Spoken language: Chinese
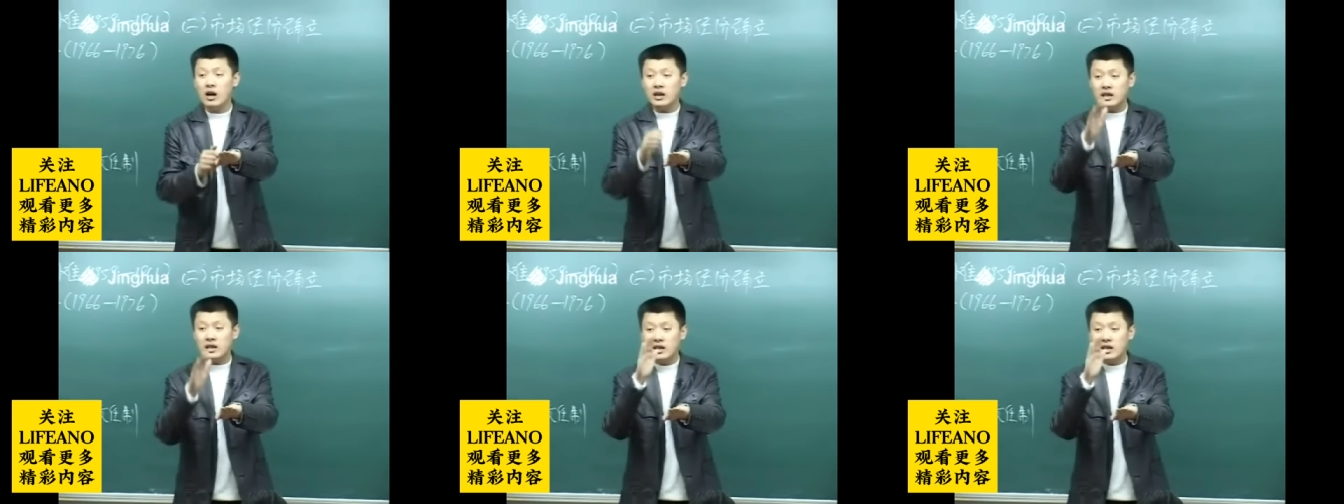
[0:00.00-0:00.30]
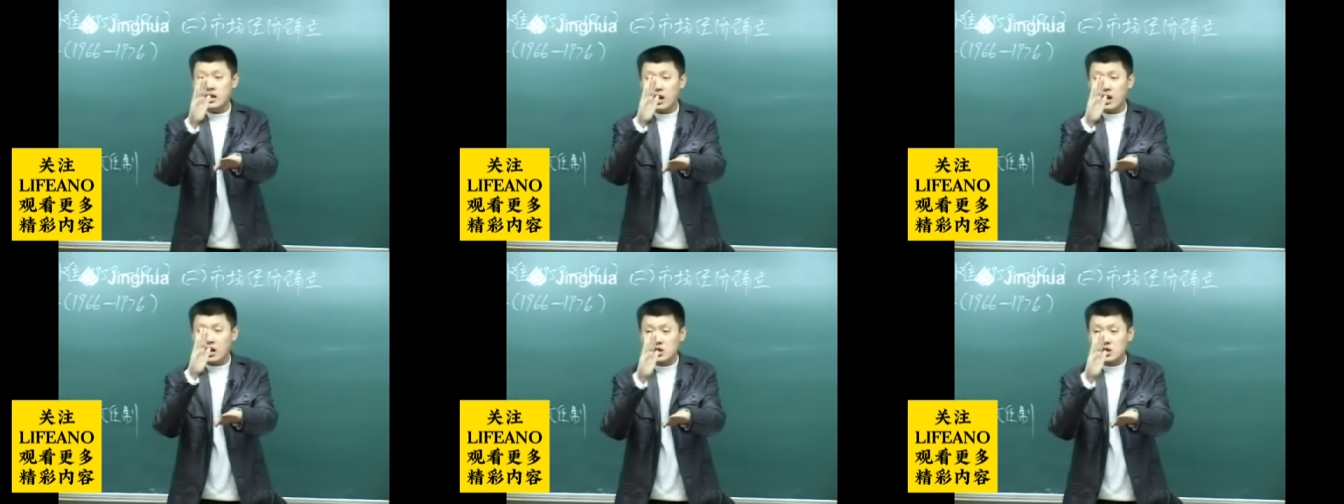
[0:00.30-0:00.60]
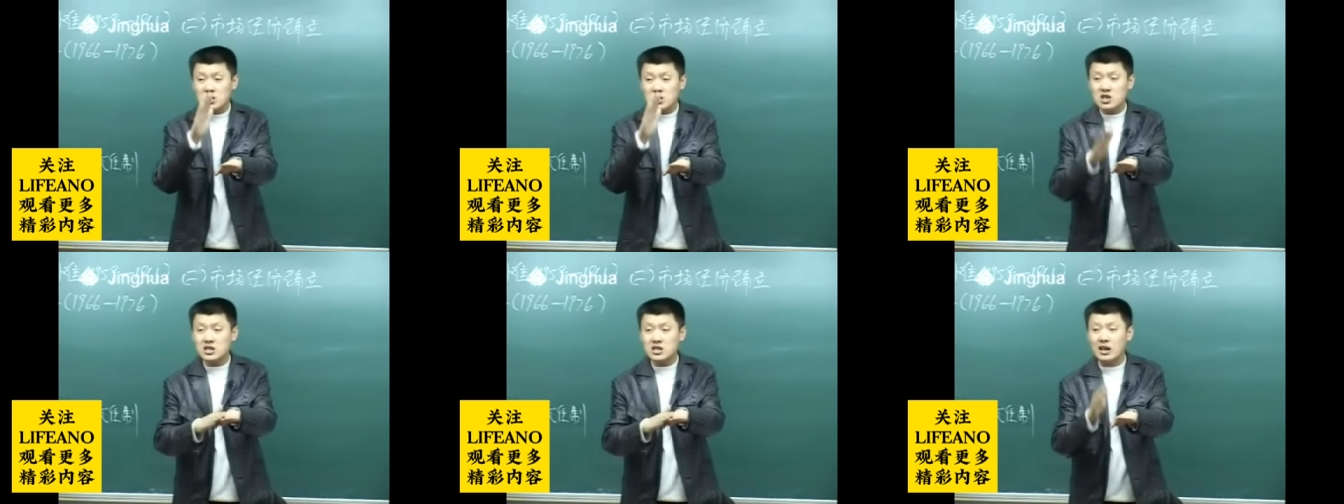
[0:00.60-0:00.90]
一个
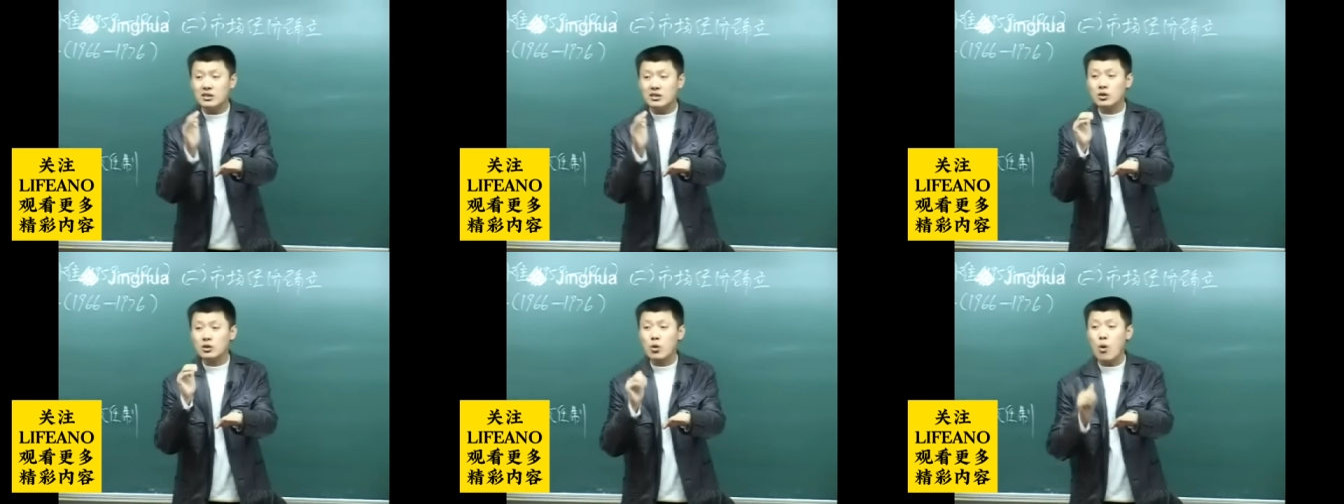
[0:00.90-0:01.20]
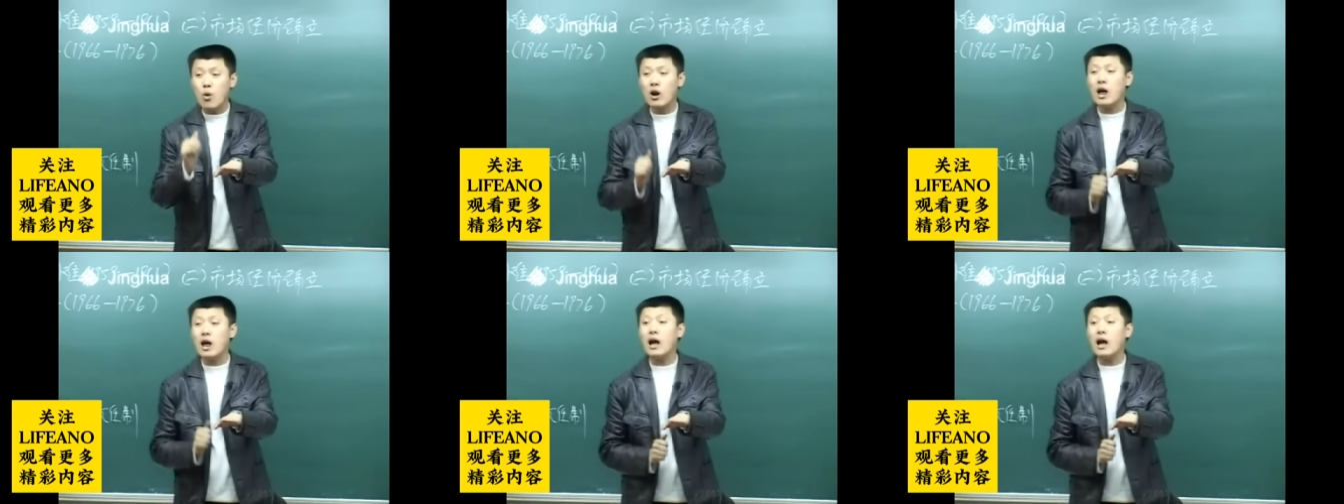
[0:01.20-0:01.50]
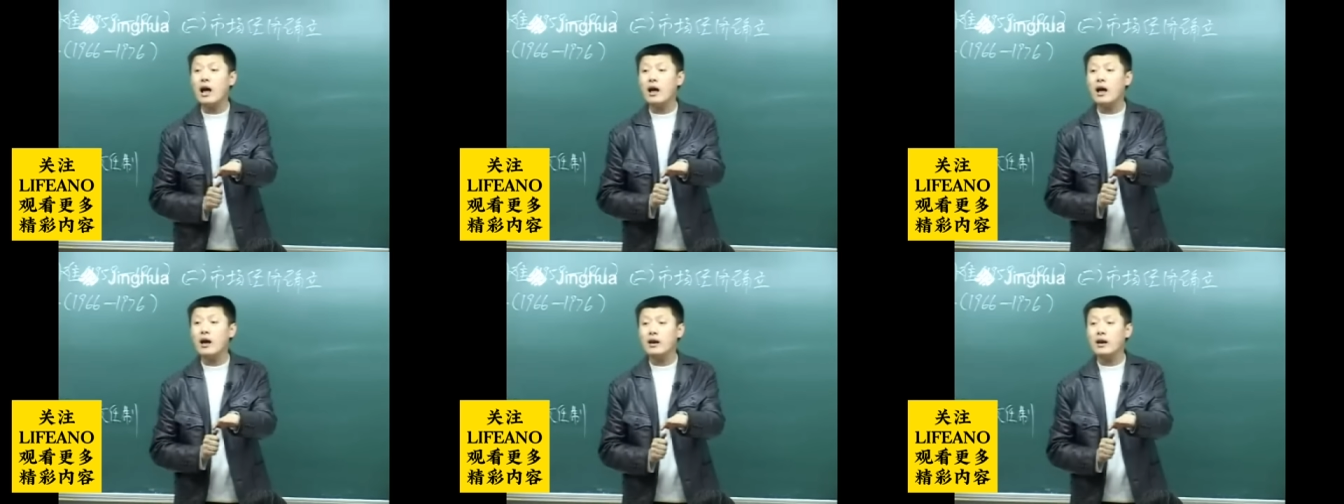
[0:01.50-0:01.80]
生产光
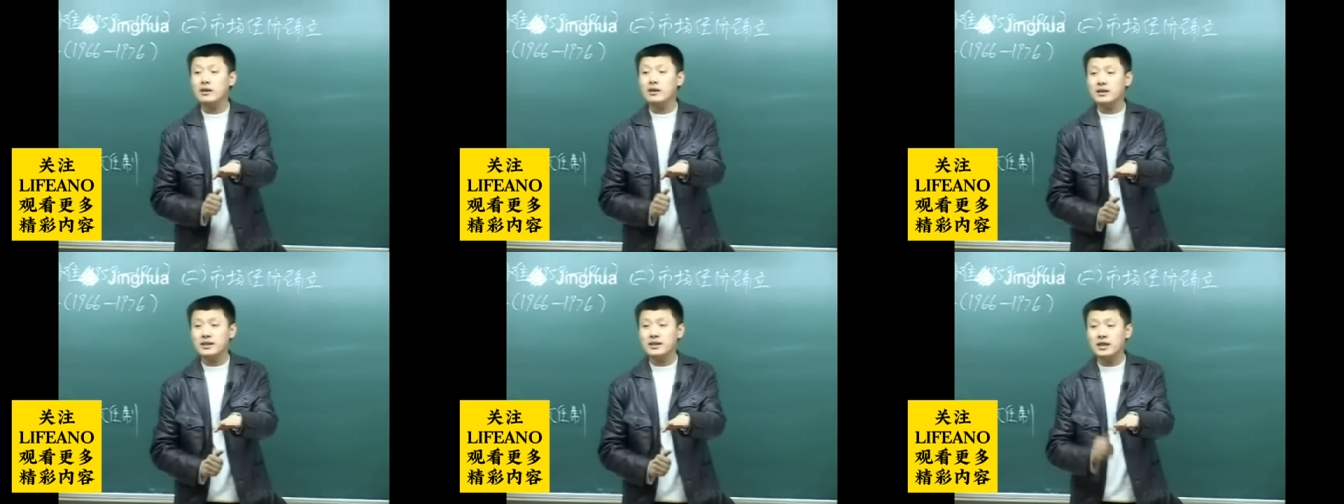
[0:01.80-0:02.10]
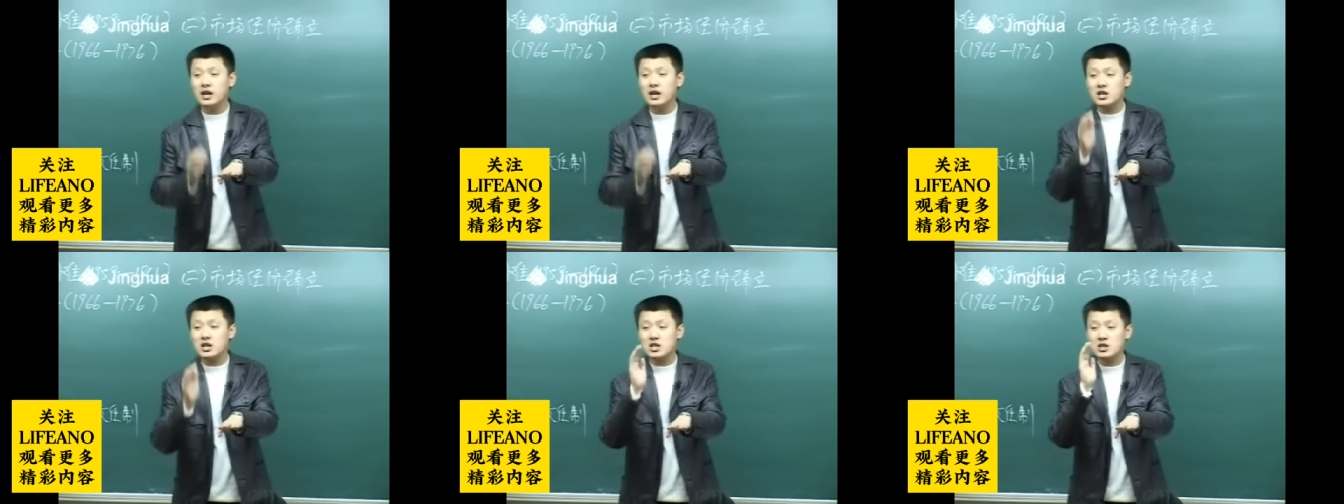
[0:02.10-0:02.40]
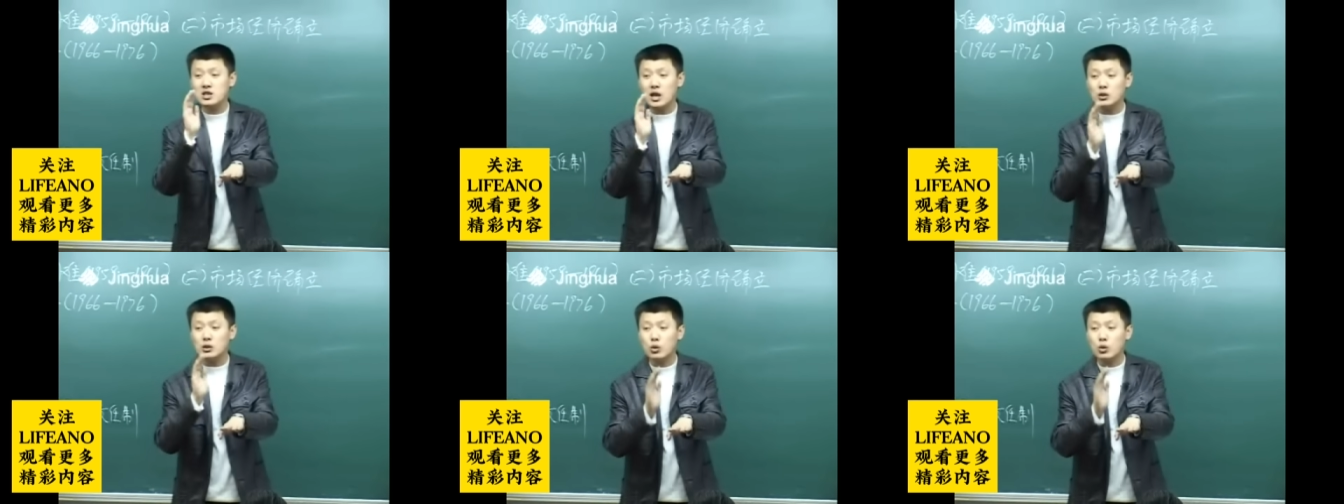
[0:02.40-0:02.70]
缆，一个
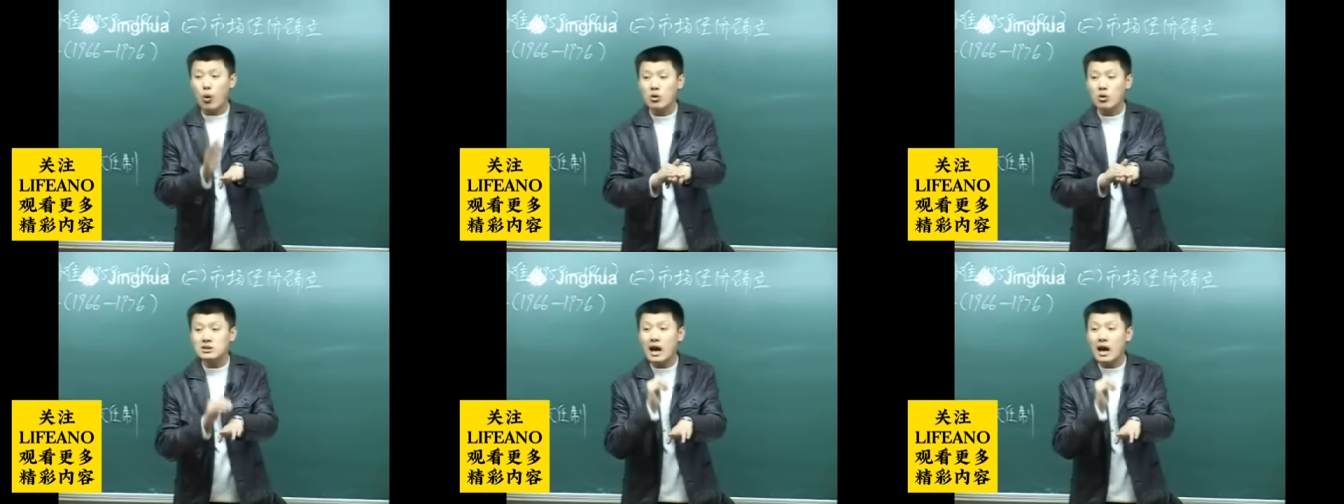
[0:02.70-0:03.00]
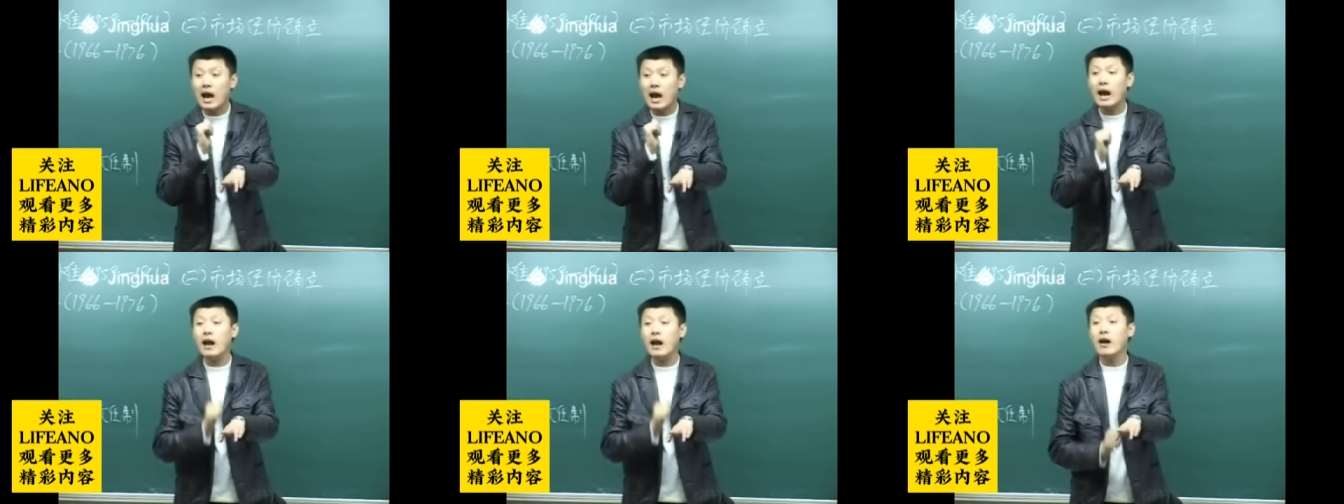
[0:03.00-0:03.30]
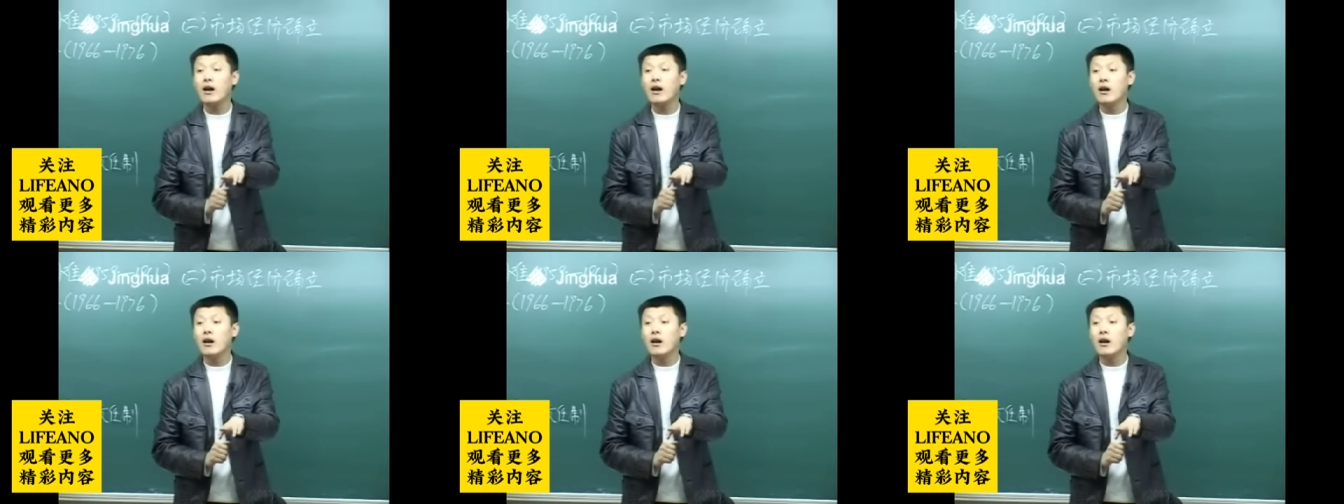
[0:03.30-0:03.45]
生产铜材。